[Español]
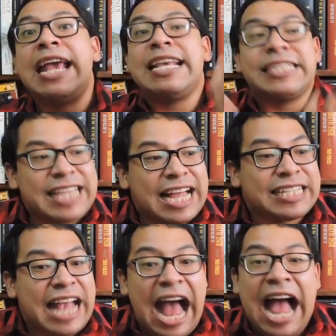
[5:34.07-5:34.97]

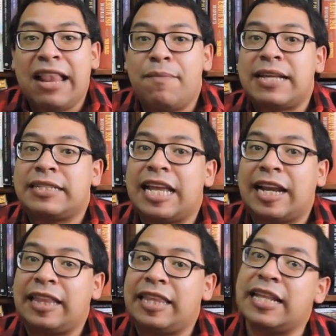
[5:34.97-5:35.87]
estas almas
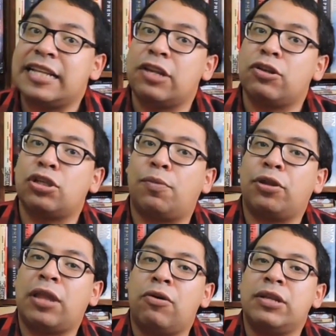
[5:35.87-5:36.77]
derretidas a nuestro
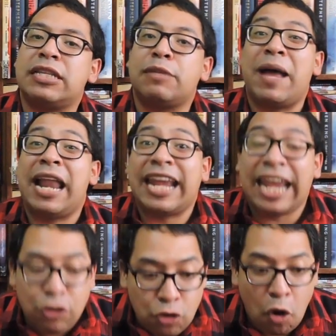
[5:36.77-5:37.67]
protagonista para
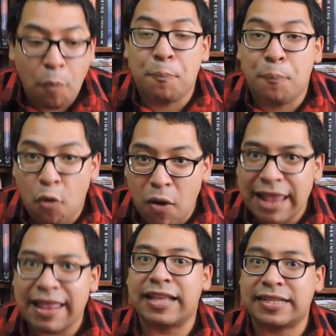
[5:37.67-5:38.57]
que no
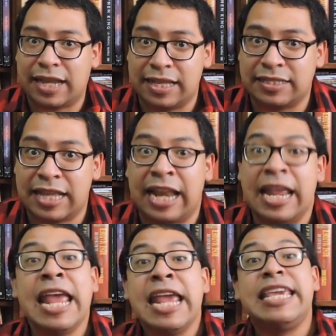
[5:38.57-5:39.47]
pueda descansar